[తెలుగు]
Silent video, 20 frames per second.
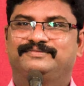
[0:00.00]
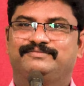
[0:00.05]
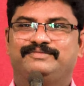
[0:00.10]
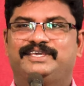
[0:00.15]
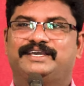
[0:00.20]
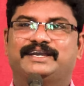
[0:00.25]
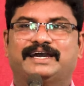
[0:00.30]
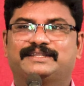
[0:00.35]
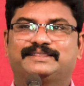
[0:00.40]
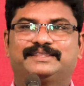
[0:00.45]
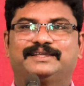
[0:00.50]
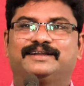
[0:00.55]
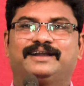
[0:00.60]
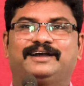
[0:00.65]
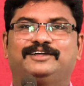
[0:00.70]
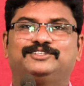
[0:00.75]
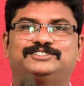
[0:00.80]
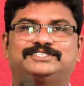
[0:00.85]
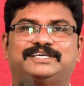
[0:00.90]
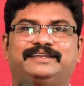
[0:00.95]
మీకు అర్థం
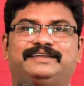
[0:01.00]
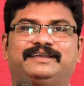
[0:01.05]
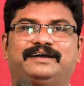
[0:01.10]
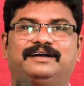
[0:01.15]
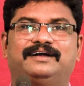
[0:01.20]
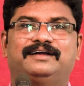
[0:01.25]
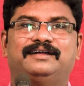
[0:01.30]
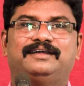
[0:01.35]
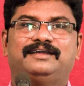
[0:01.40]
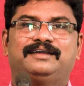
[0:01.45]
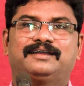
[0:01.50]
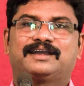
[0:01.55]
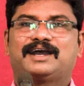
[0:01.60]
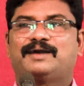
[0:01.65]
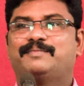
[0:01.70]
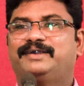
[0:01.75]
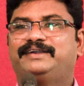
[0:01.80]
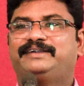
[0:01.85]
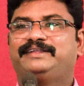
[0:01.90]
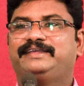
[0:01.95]
కాదు సరిగా
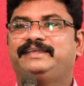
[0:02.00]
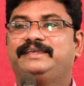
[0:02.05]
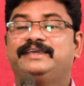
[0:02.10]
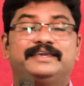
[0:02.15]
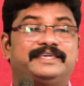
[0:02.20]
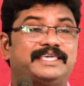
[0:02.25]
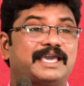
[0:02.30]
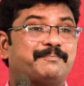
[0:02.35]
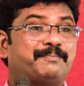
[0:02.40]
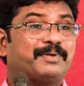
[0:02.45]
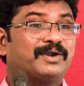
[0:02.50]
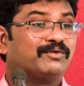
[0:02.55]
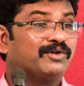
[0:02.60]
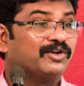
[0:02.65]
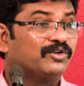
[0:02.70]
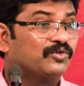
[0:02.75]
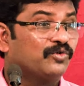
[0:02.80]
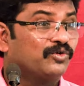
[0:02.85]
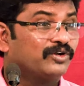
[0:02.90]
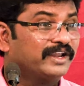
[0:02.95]
కాబట్టి ఎప్పటి
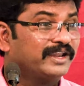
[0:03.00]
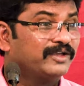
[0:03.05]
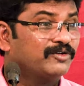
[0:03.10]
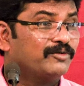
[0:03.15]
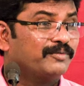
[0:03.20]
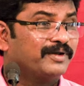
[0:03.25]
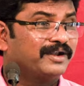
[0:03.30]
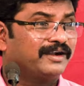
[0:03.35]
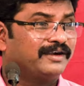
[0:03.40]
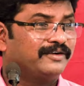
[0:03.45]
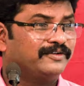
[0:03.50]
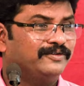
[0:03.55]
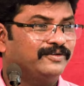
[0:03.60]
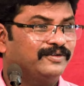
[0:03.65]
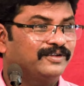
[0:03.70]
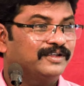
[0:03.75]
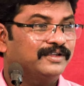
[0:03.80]
వరకు ఉండనివ్వమన్నాడు